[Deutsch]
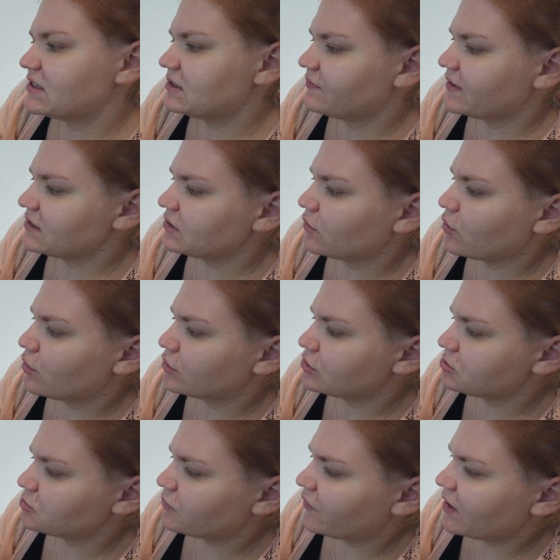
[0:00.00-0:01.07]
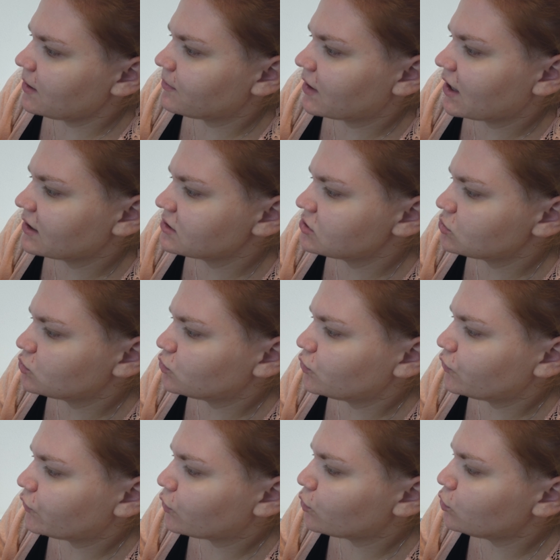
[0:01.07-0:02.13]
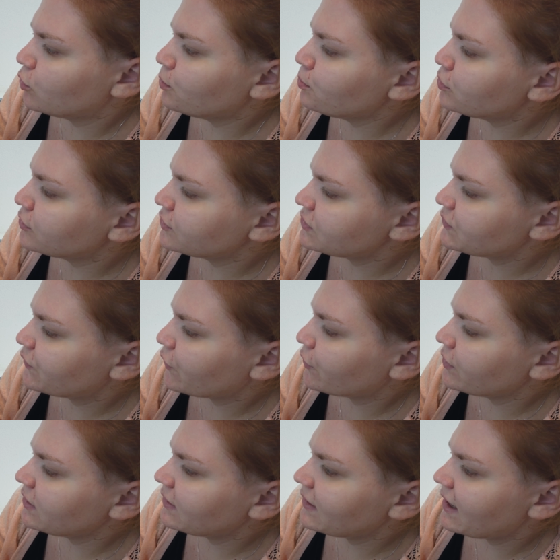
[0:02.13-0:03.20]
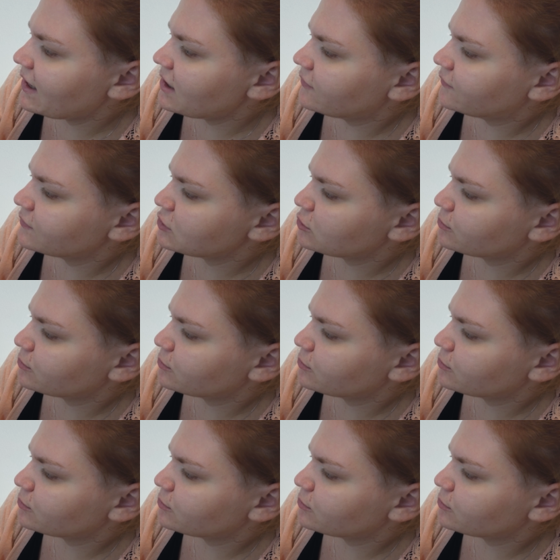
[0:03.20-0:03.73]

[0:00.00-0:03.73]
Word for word: Was gehört zu wem? Kannst du Frolumbus Freunden helfen, zum